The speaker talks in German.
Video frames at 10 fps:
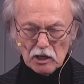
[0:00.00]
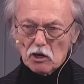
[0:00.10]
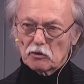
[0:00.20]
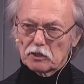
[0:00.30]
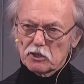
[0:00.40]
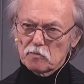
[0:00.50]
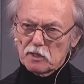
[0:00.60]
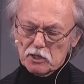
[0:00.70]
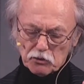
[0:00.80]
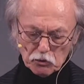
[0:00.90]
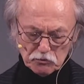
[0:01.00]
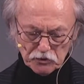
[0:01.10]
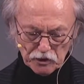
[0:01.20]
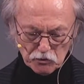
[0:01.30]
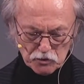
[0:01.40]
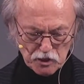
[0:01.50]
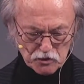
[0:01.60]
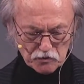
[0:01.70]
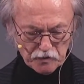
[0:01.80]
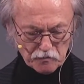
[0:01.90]
Und das ist mal die
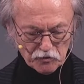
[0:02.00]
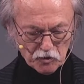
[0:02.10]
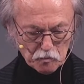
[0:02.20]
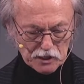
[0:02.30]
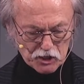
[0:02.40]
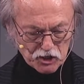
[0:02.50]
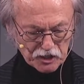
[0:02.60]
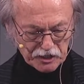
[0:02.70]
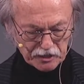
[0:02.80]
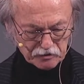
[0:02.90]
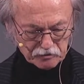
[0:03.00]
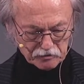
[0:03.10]
Grundvoraussetzung, wenn wir von Menschen reden.